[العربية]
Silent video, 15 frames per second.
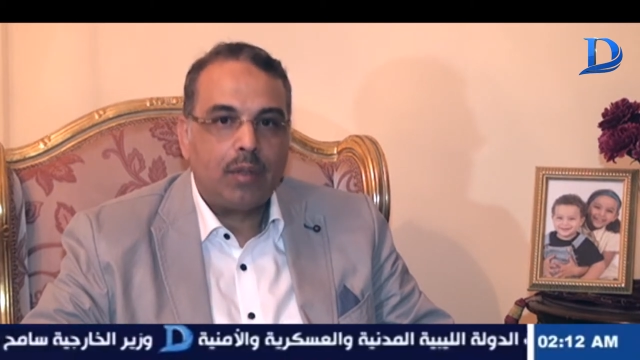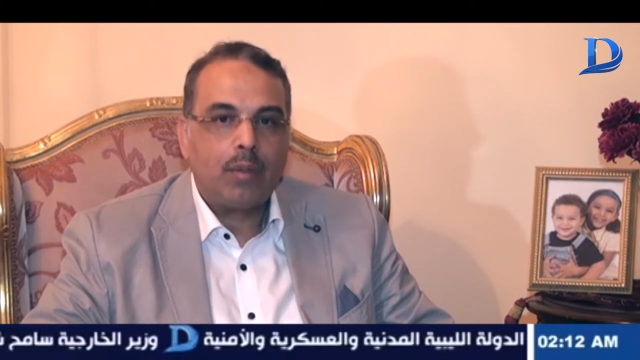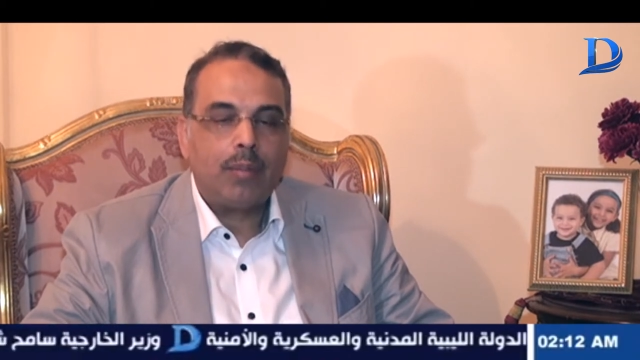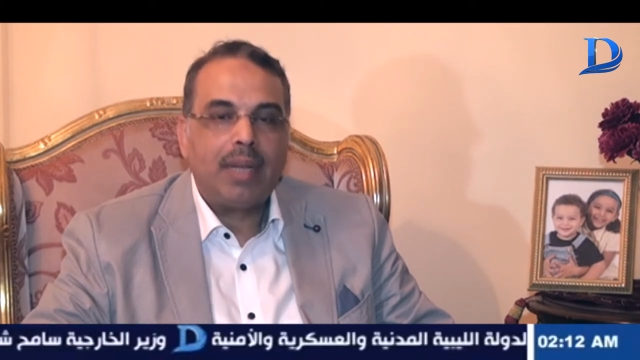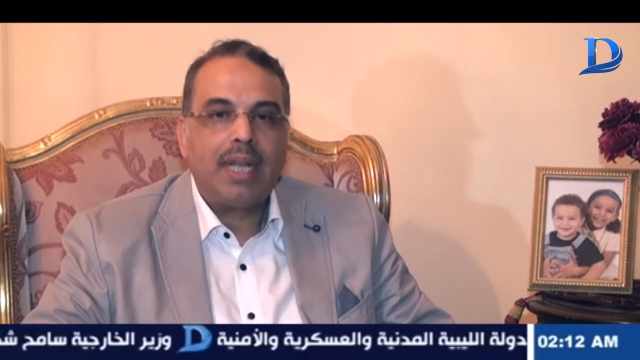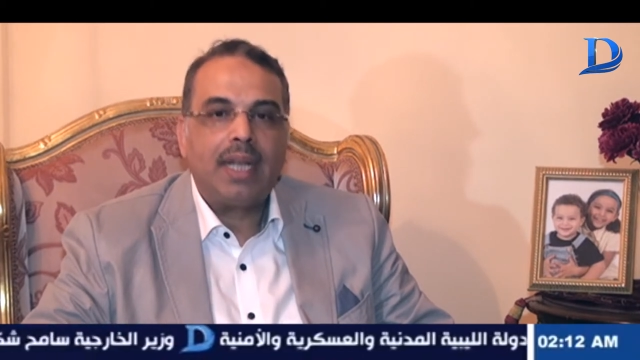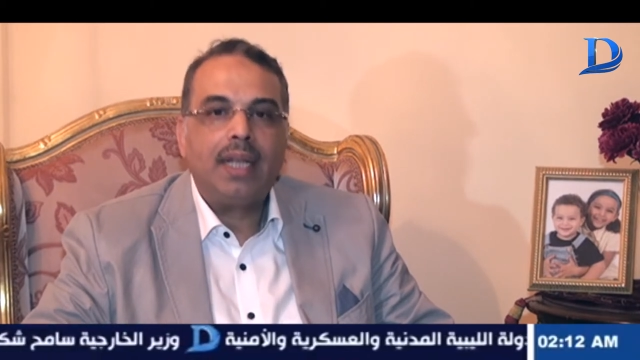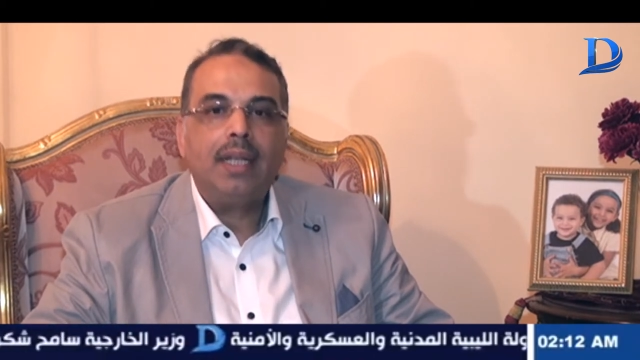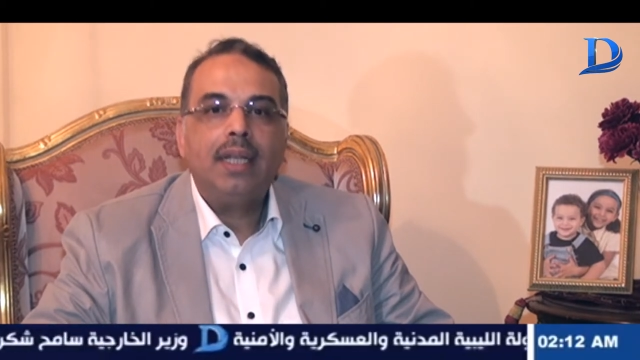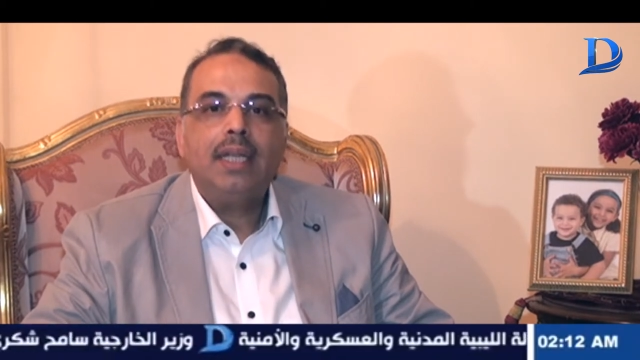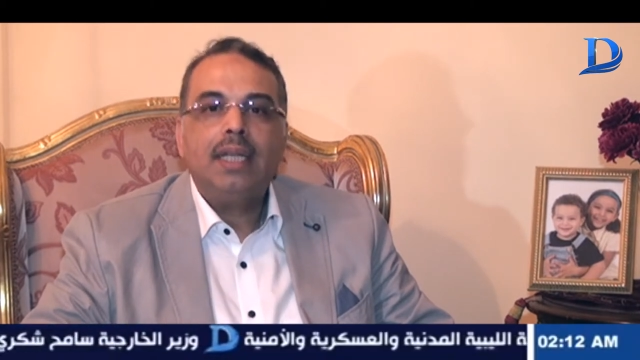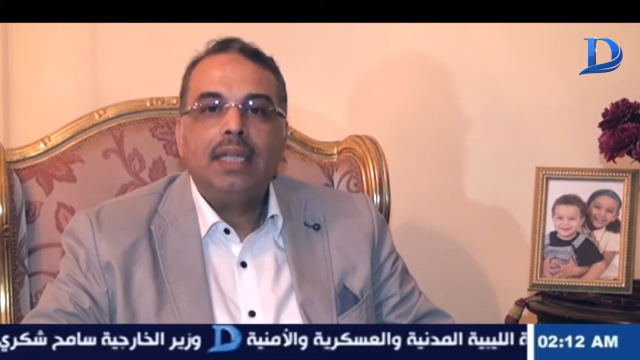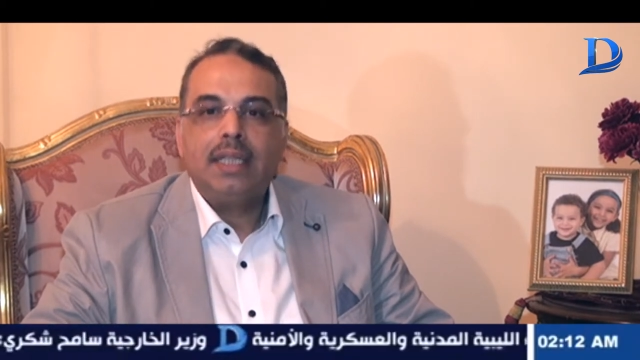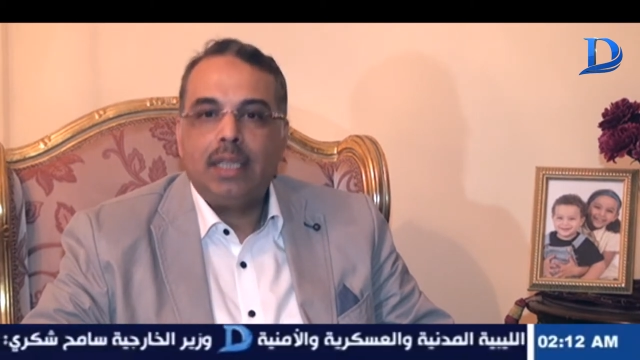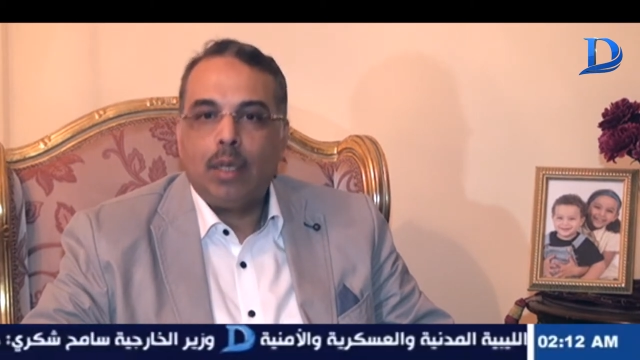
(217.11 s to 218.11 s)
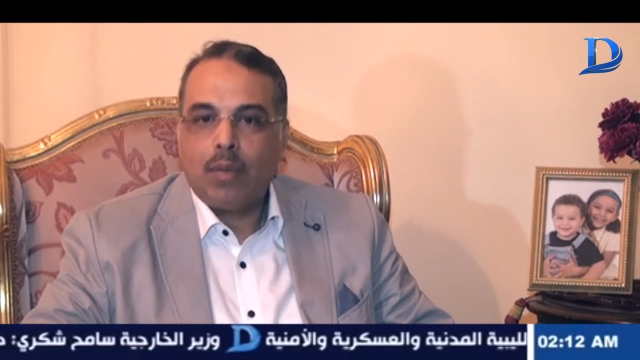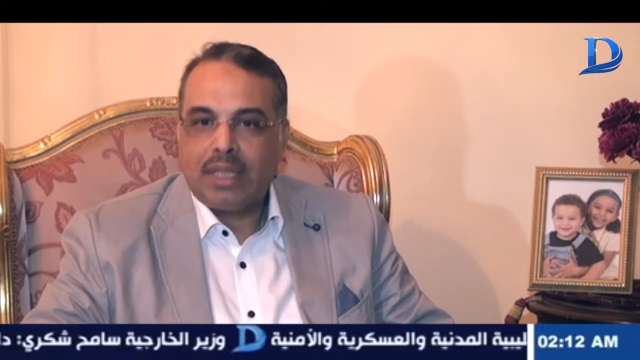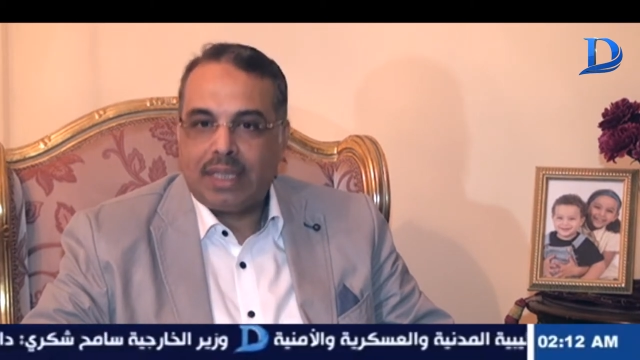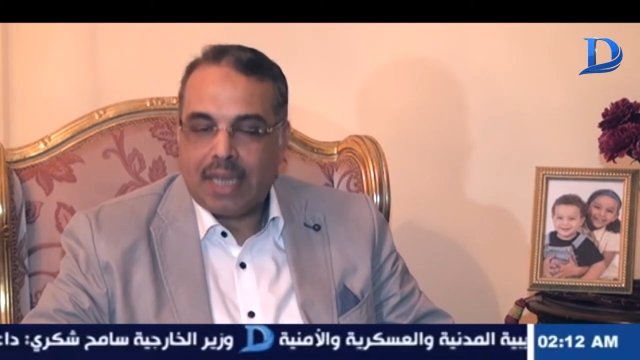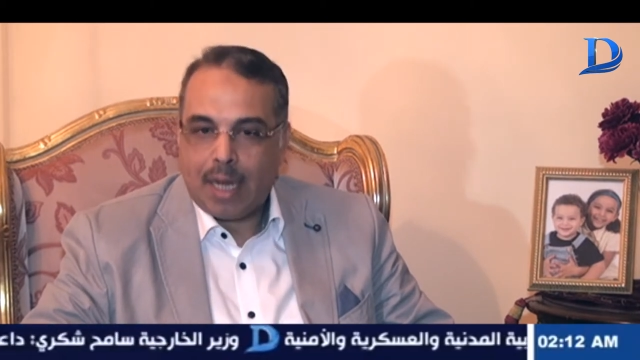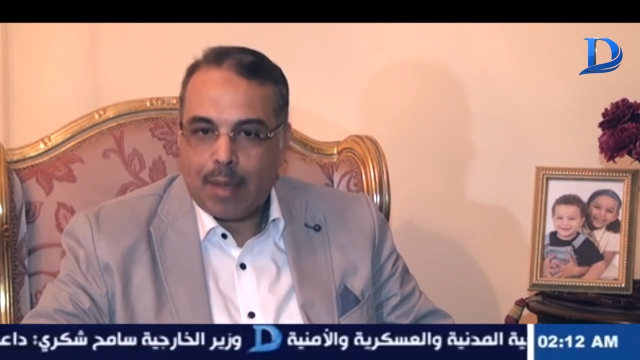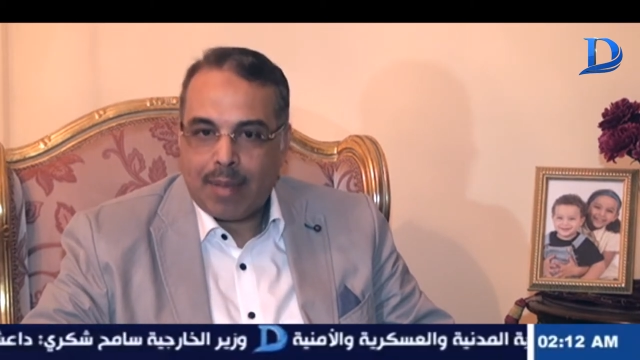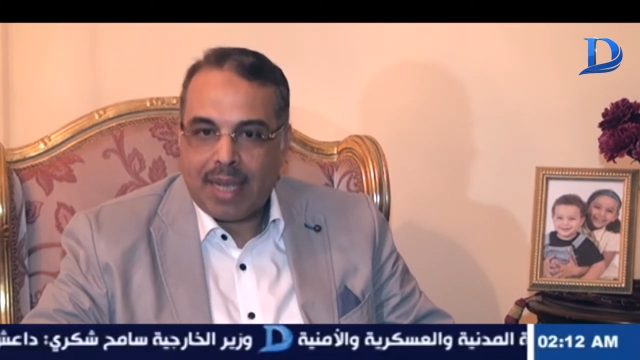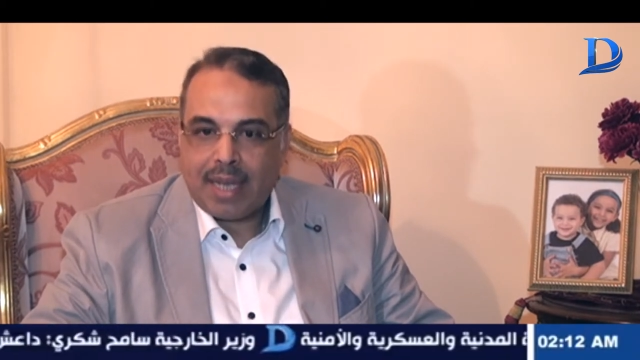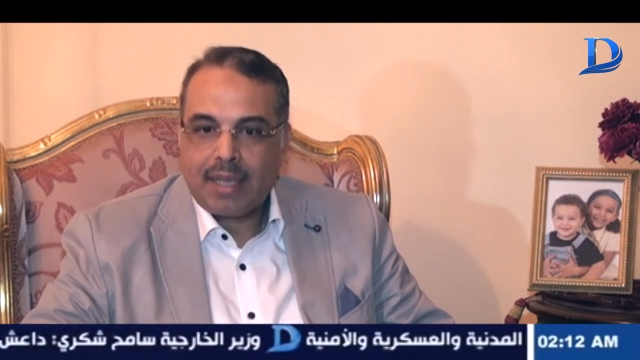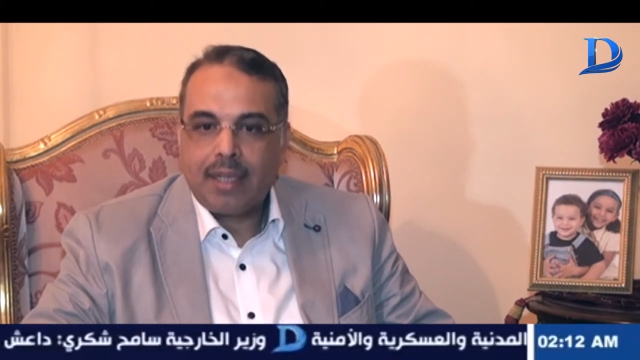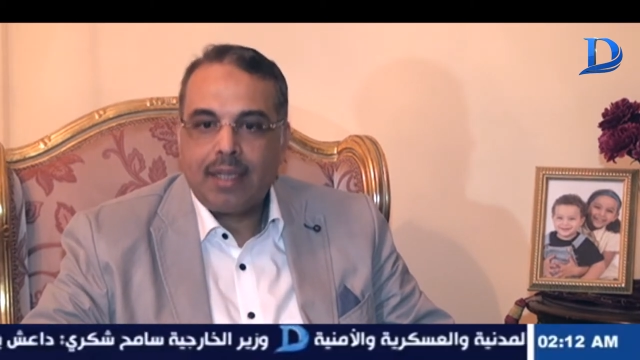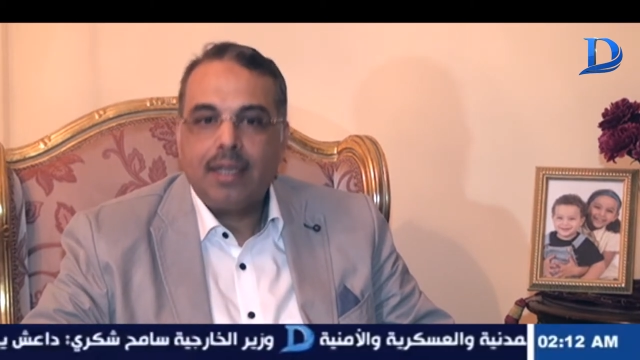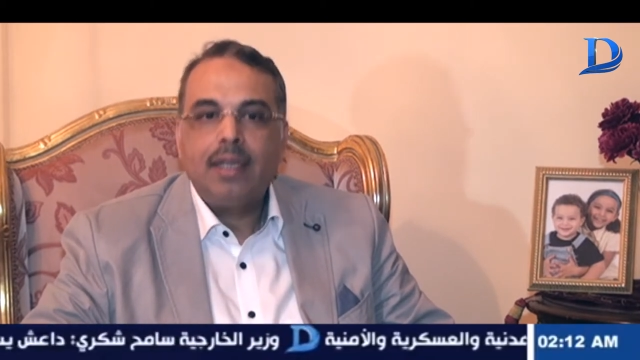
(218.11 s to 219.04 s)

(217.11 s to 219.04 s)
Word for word: منها دوله اليابان